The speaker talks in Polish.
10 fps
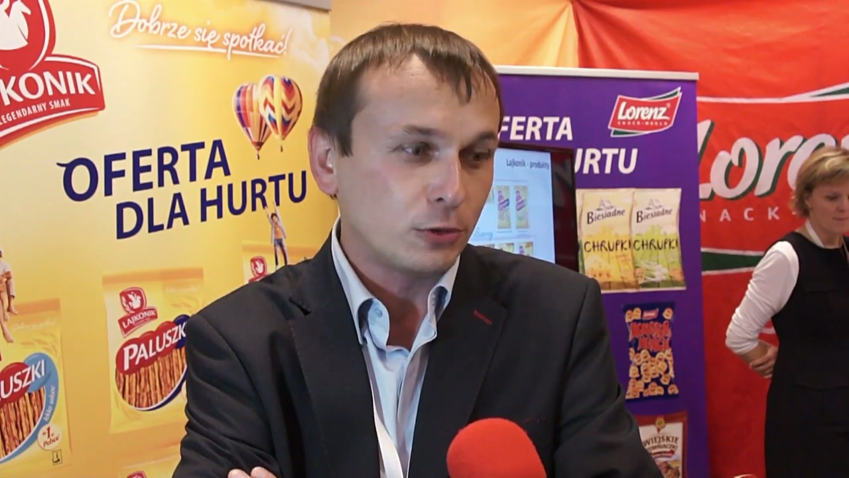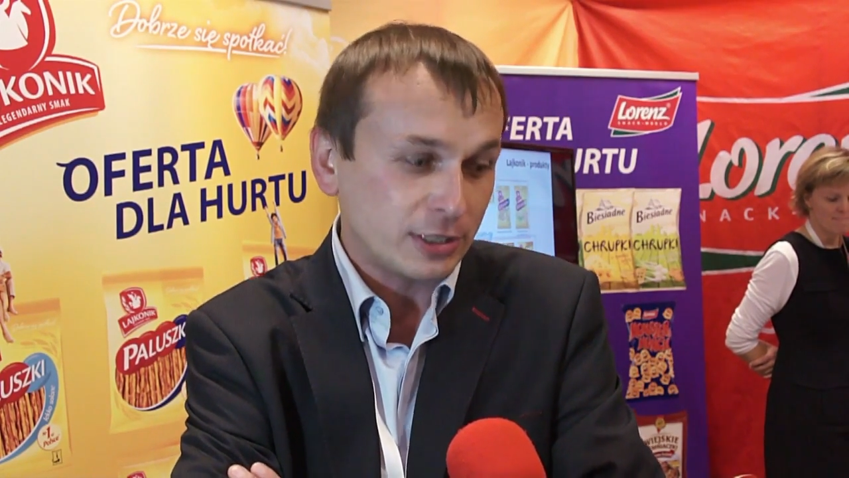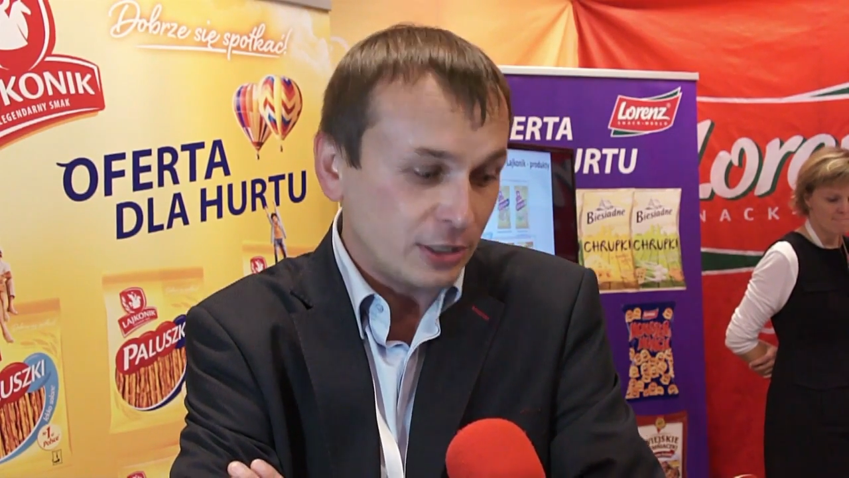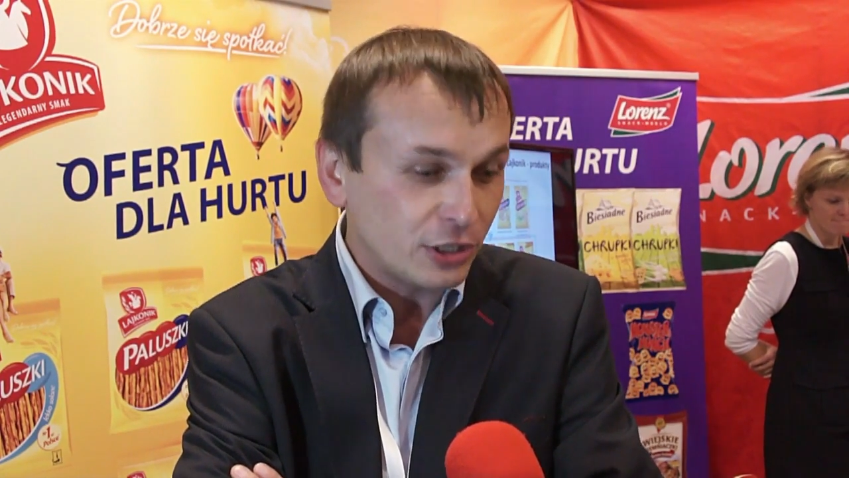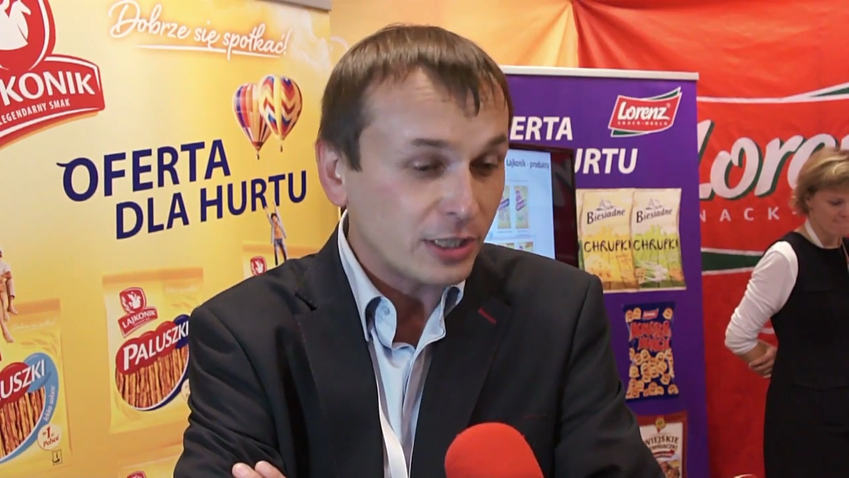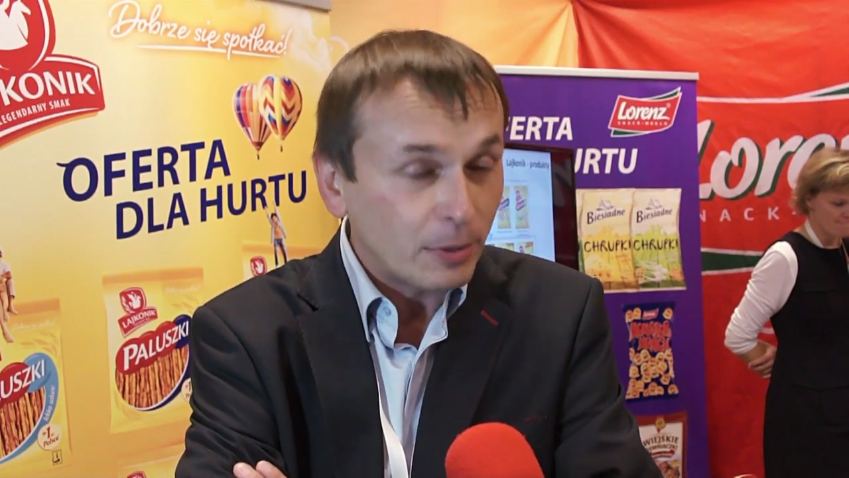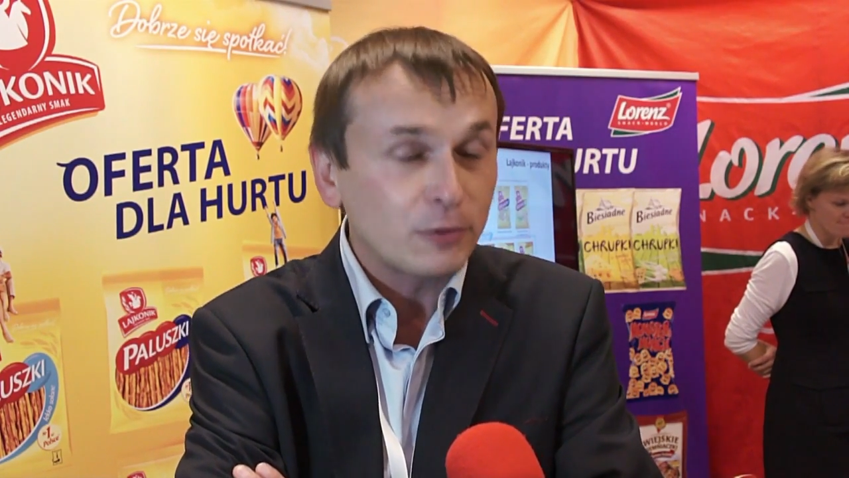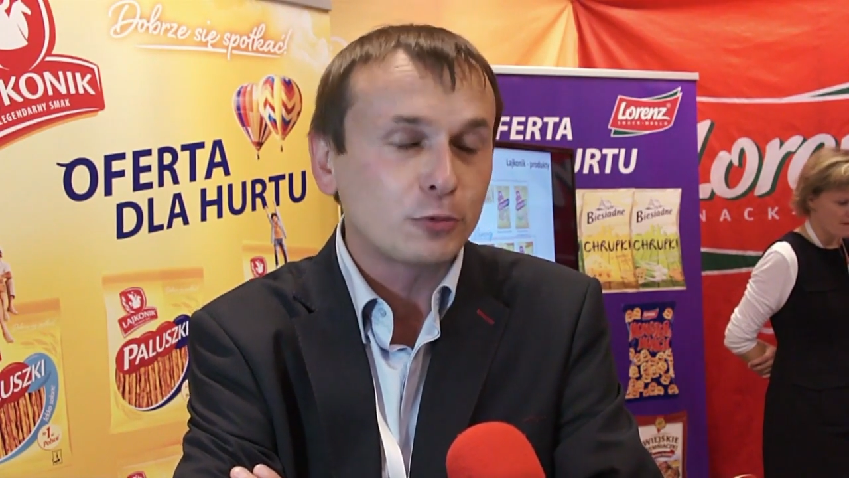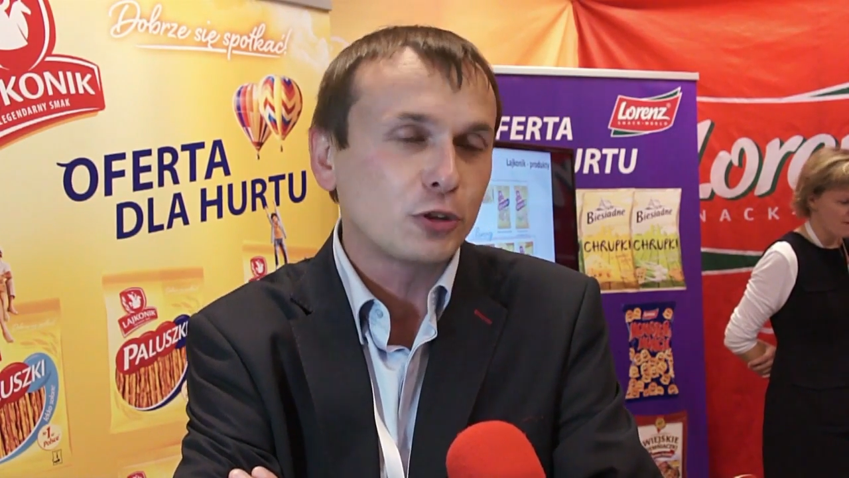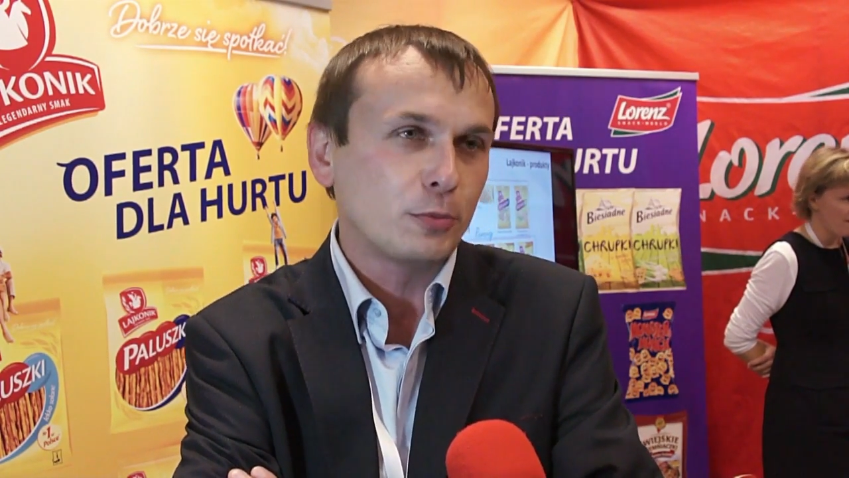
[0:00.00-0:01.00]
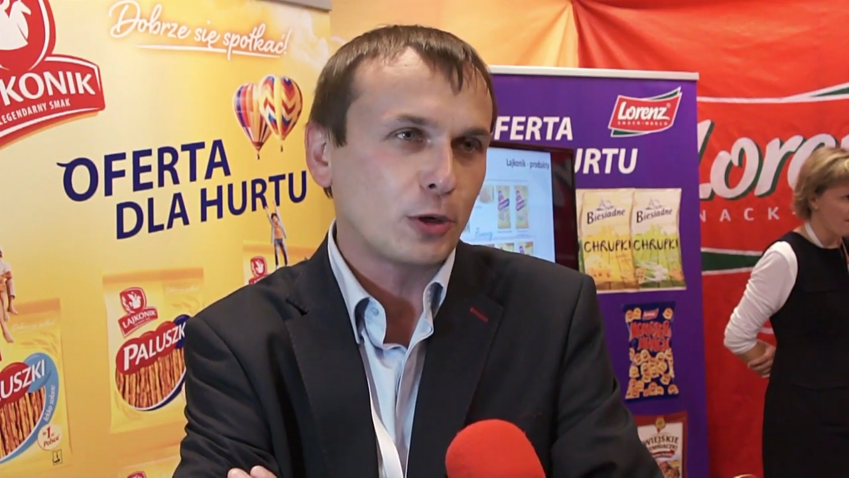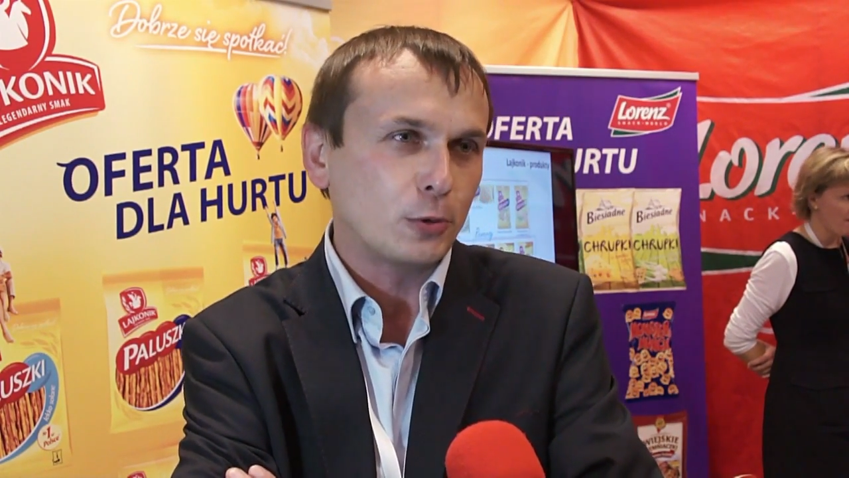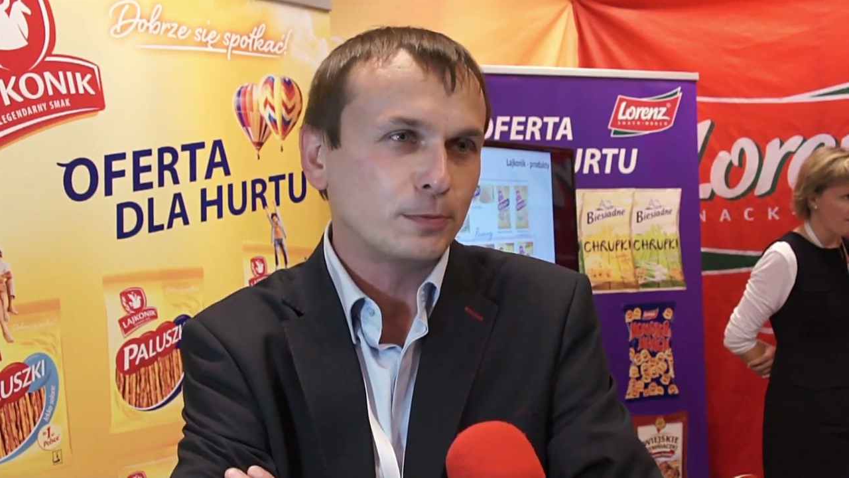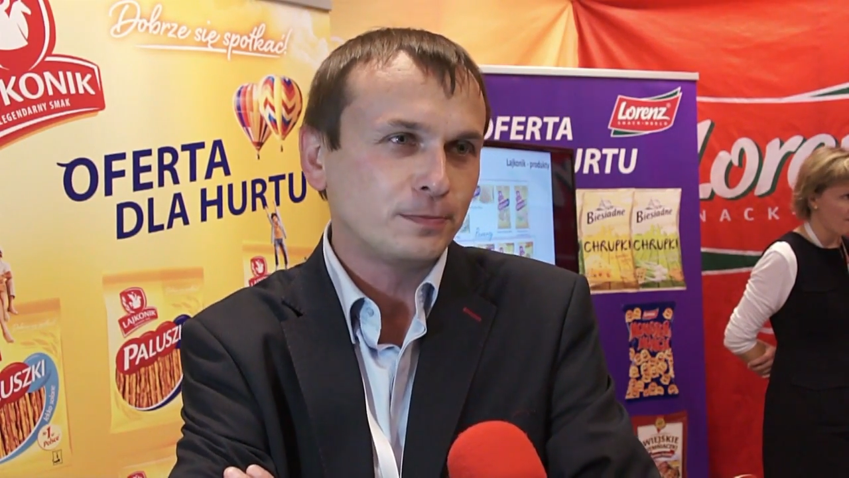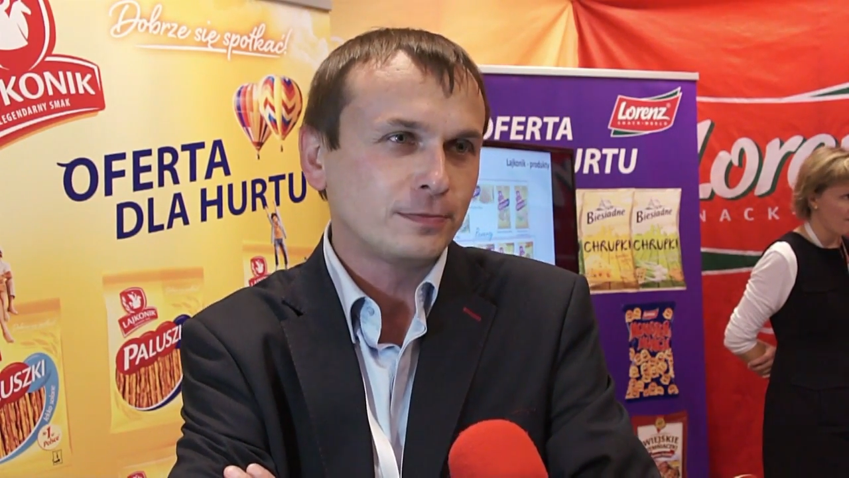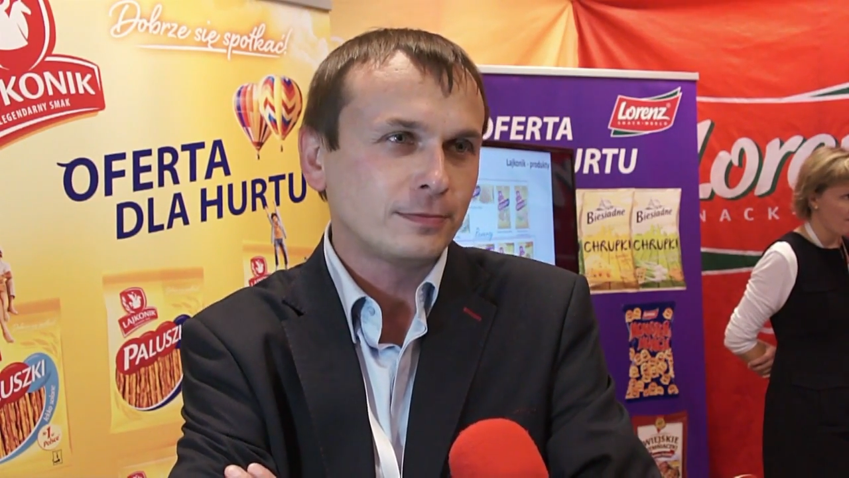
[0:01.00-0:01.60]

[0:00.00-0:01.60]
uczestniczyć na pewno w przyszłym roku.